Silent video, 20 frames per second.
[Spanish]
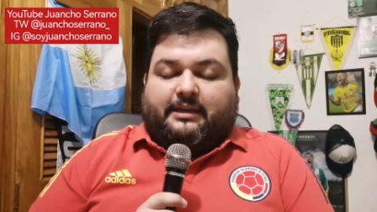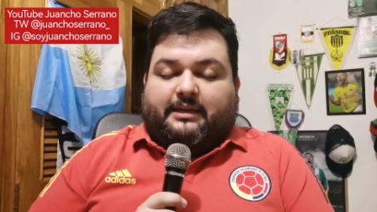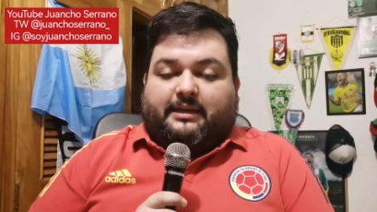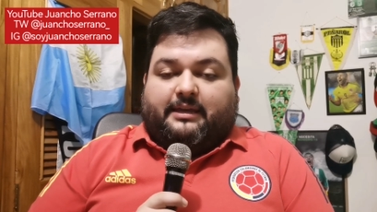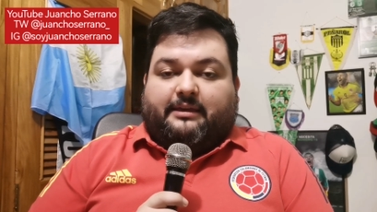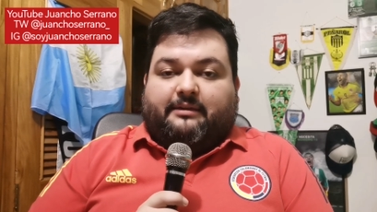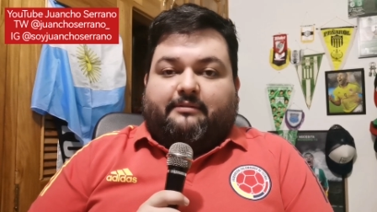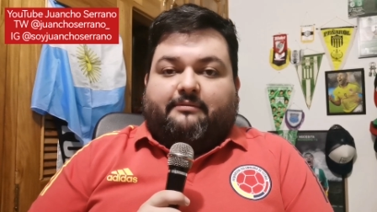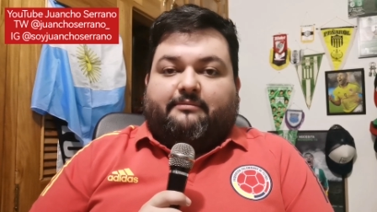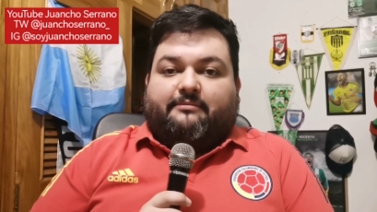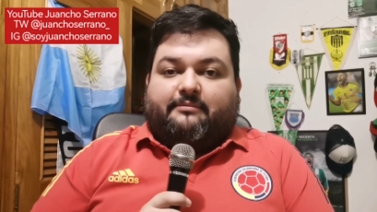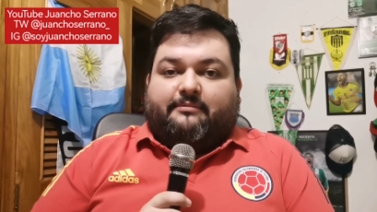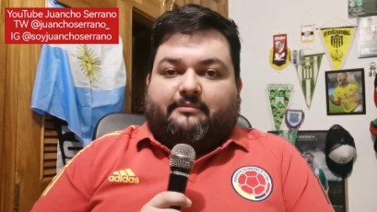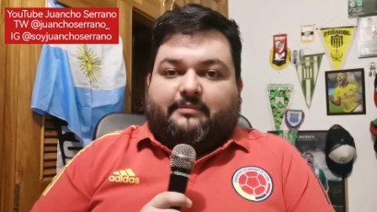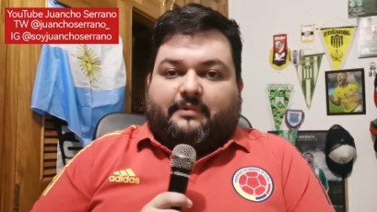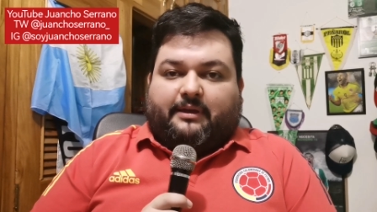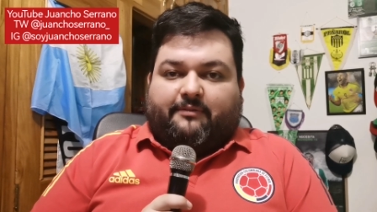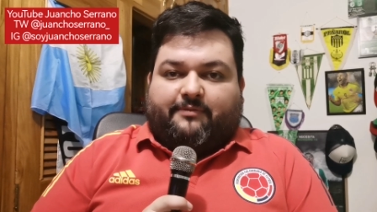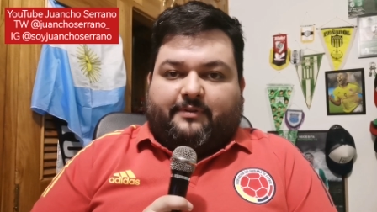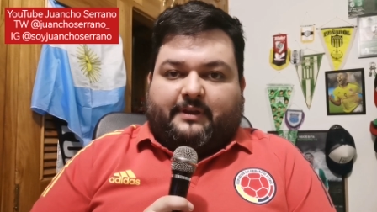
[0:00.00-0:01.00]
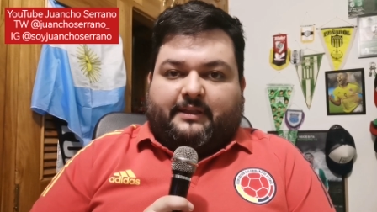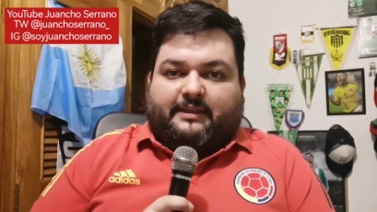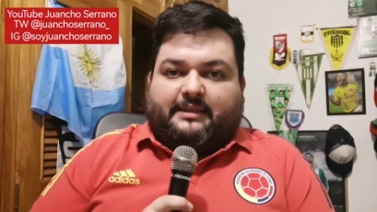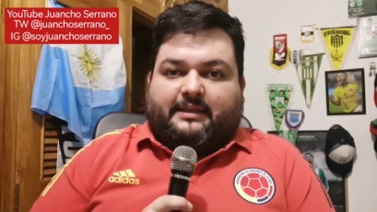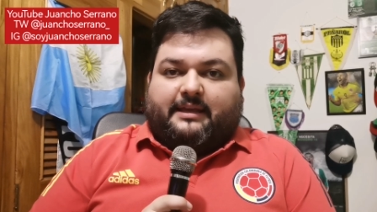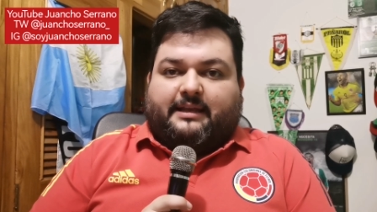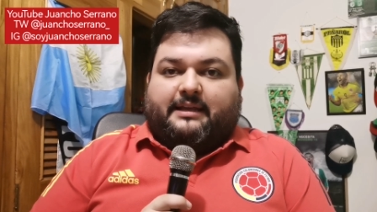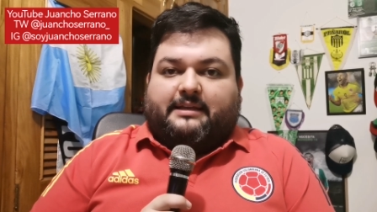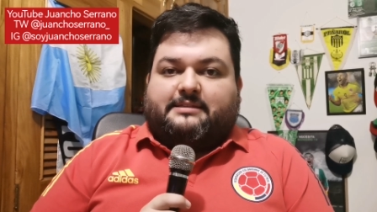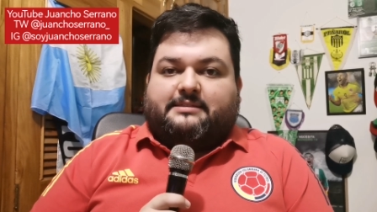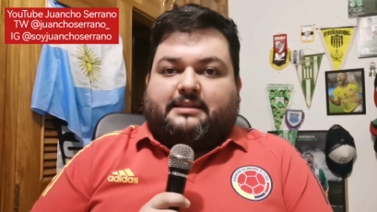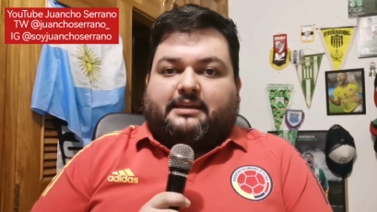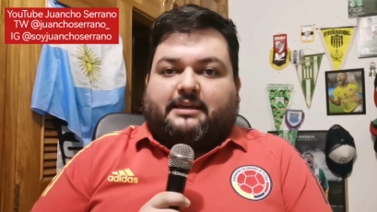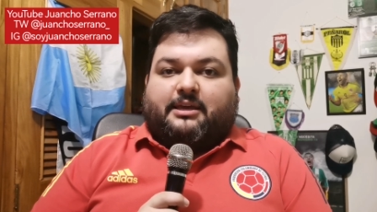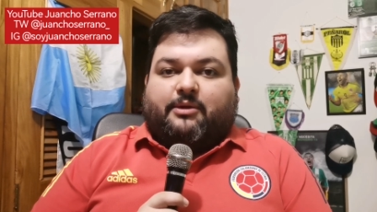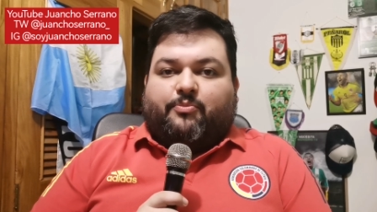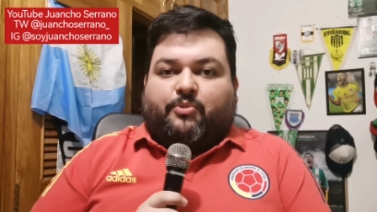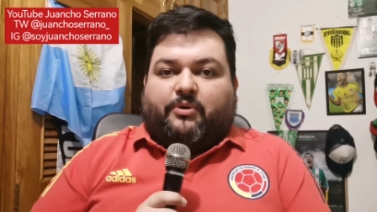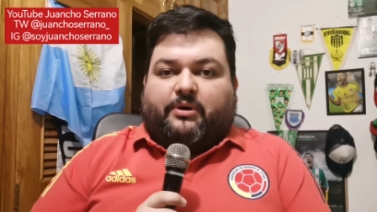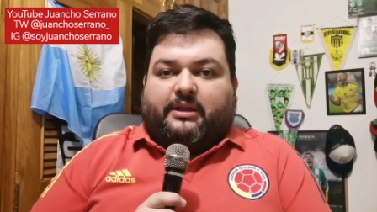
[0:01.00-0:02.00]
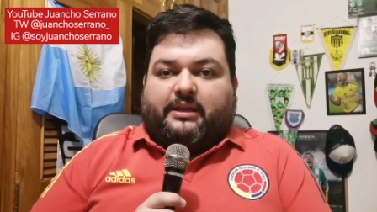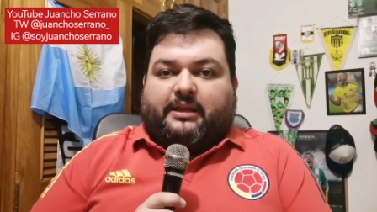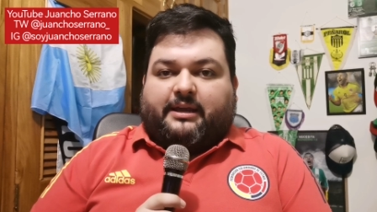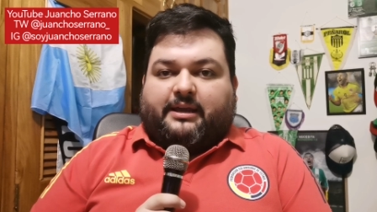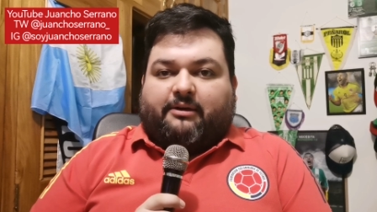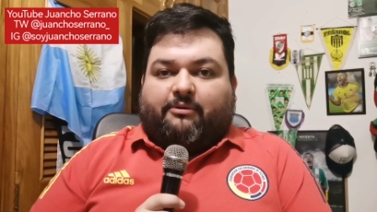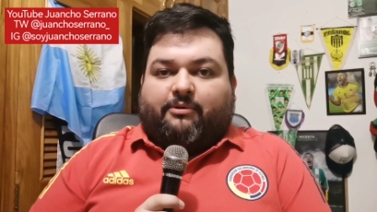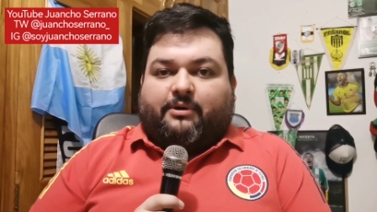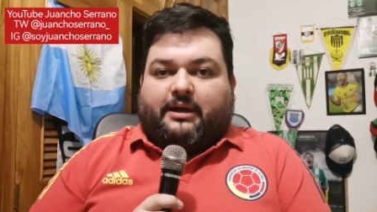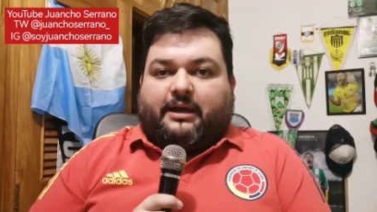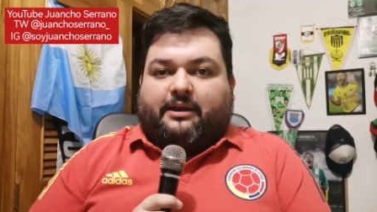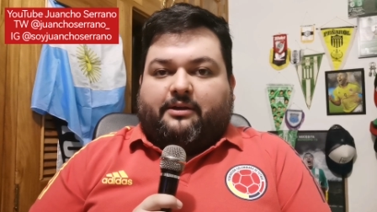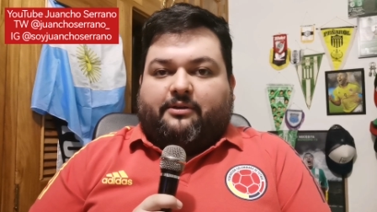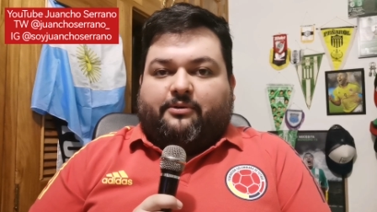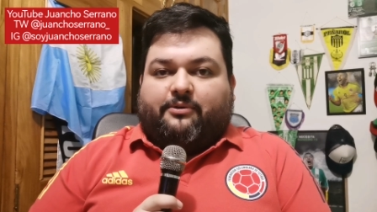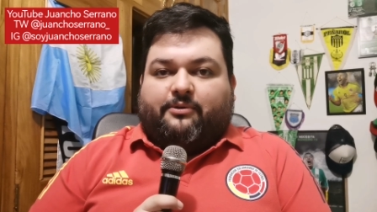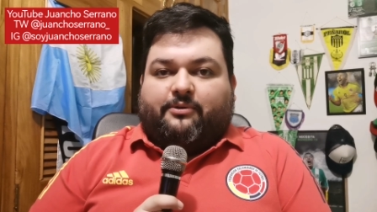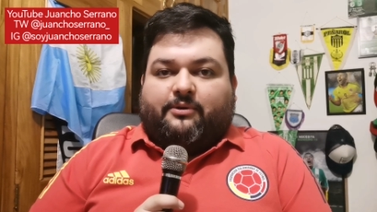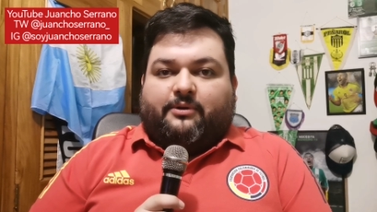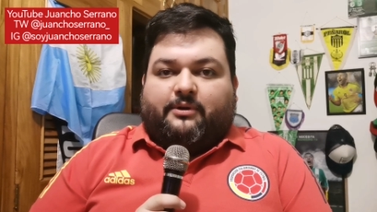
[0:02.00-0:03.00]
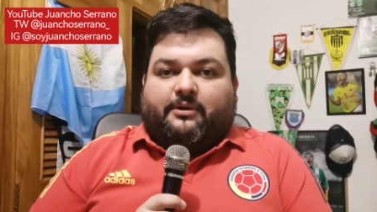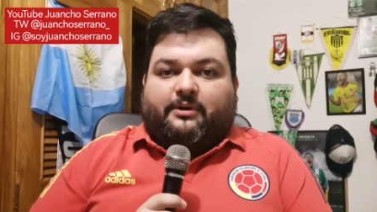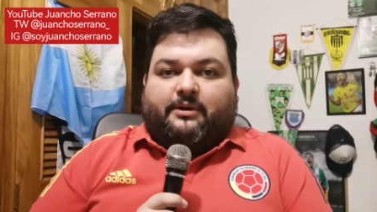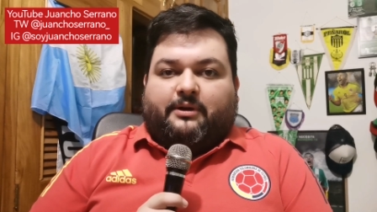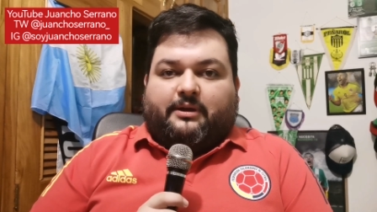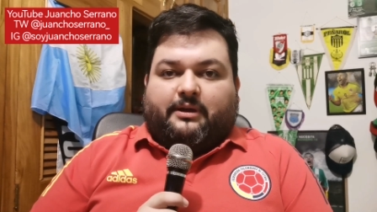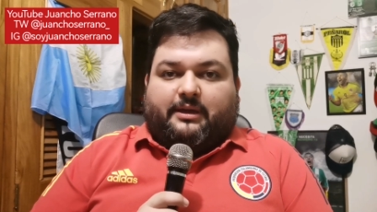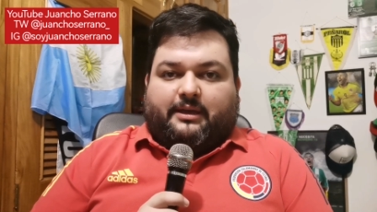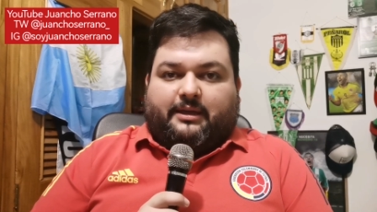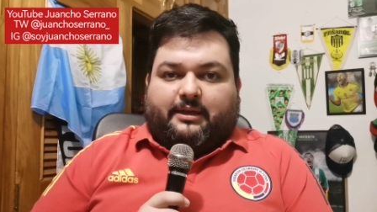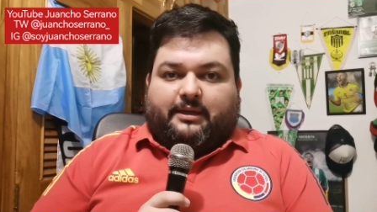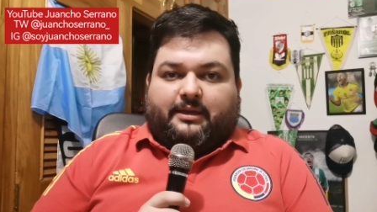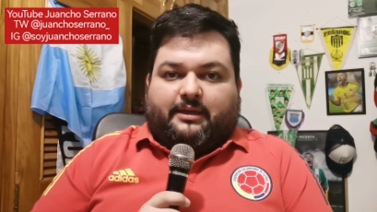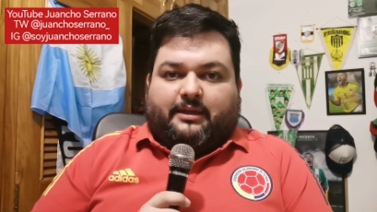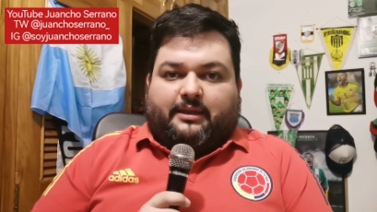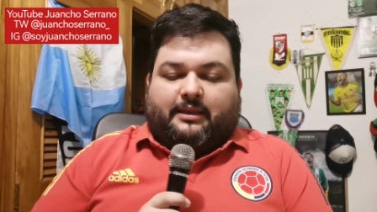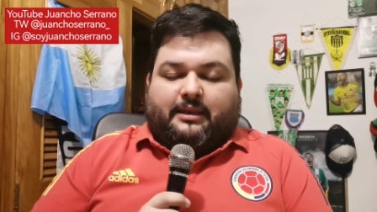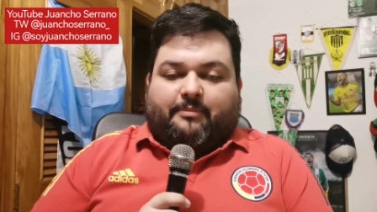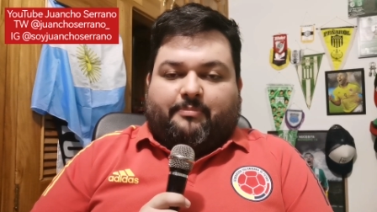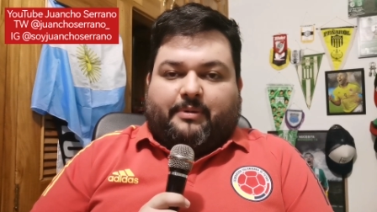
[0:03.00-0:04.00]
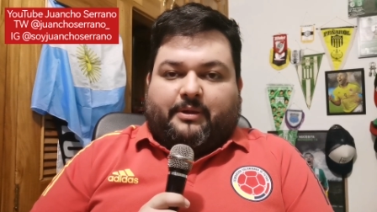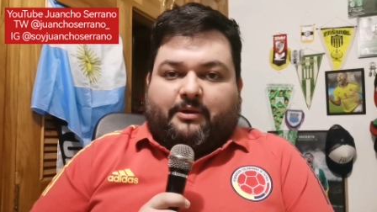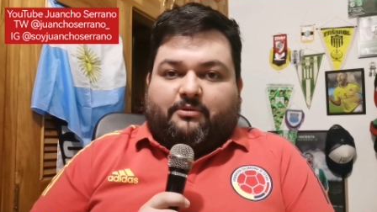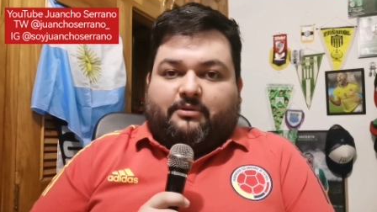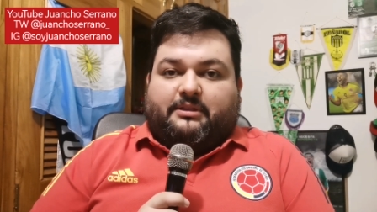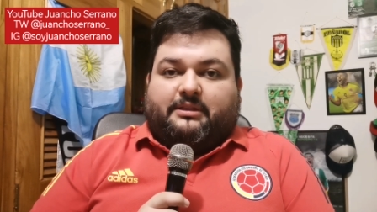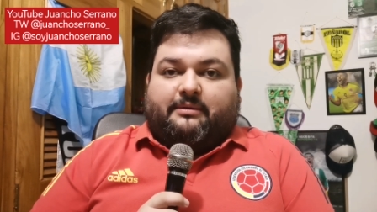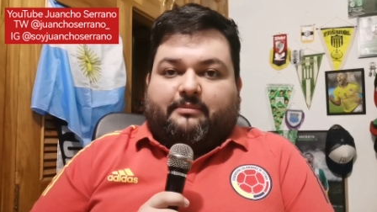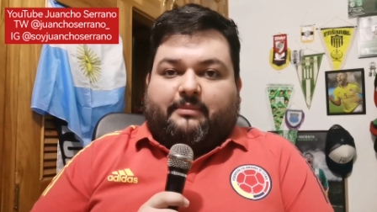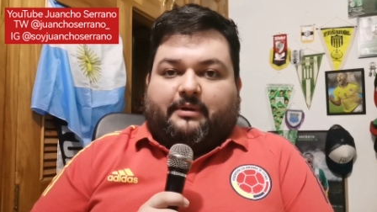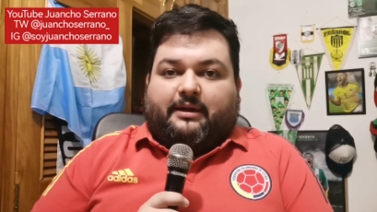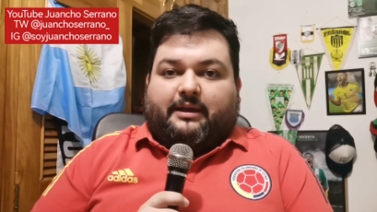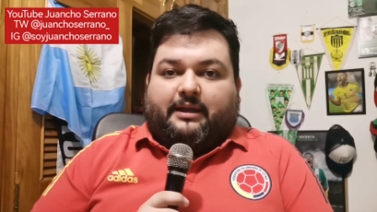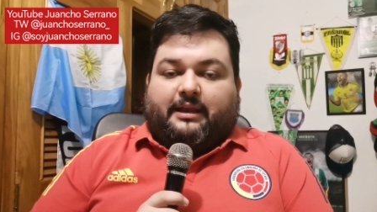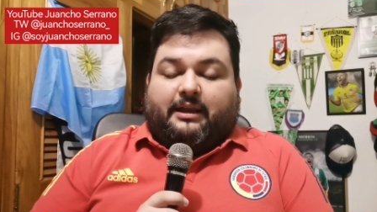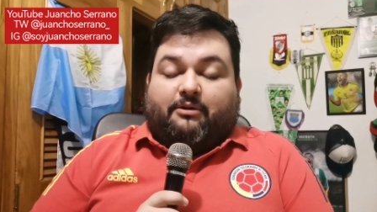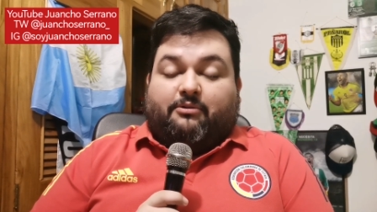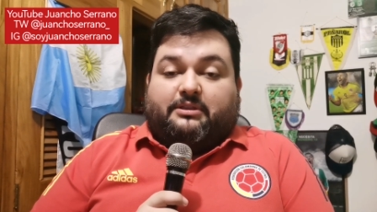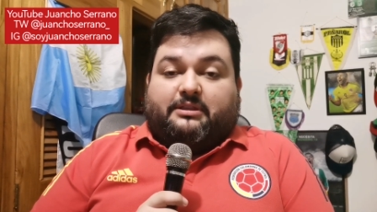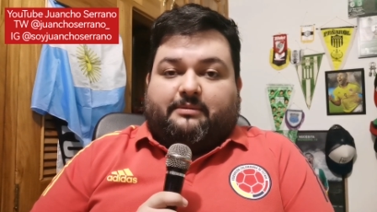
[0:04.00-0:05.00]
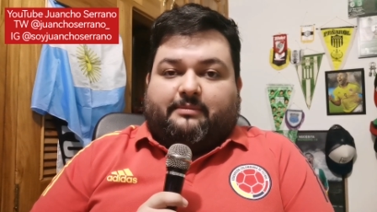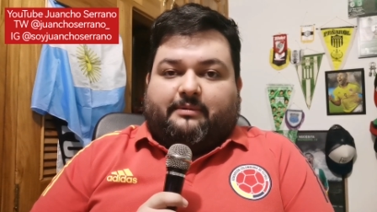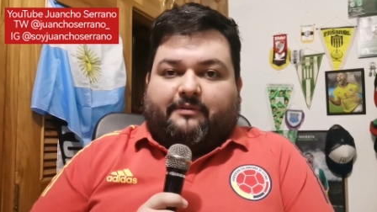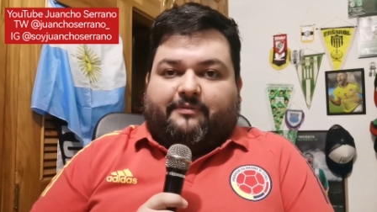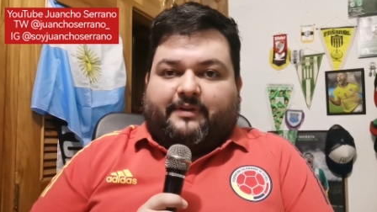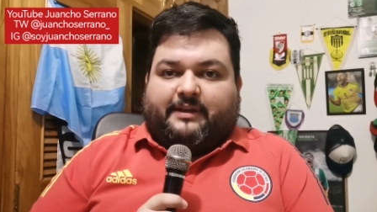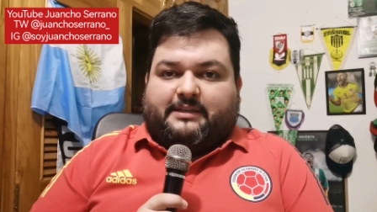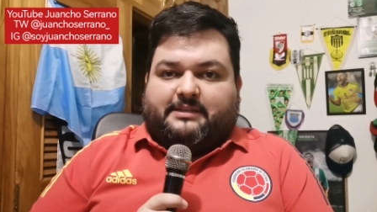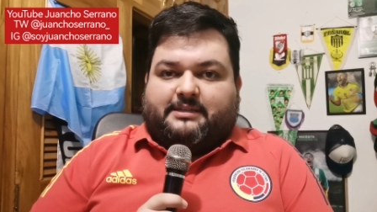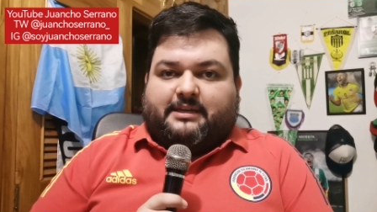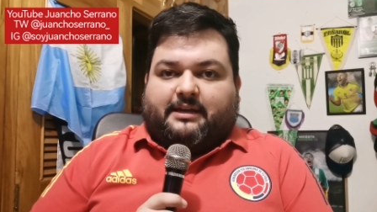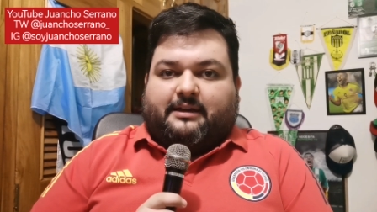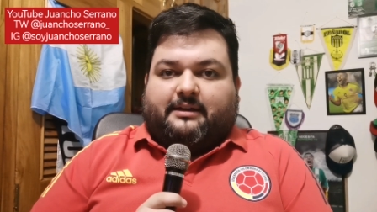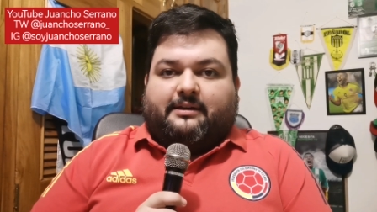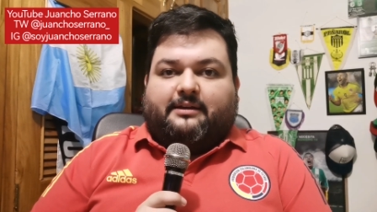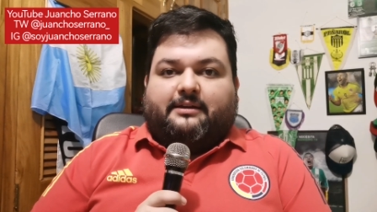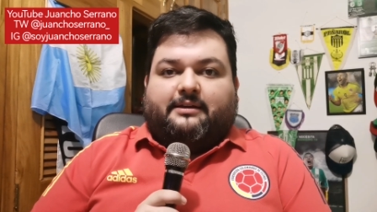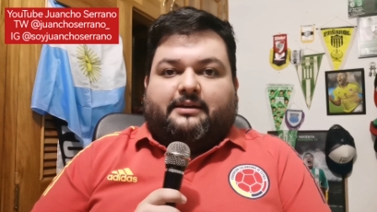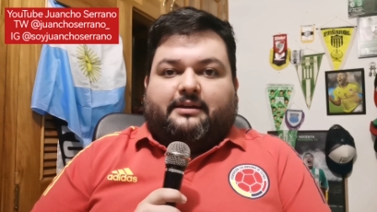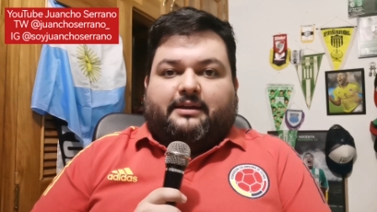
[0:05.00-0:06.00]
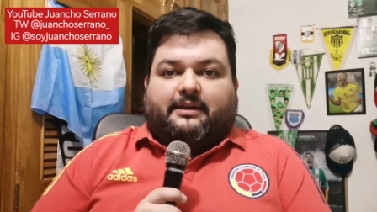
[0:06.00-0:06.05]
y enfrentará a este equipo vallecaucano en la penúltima, en la última fecha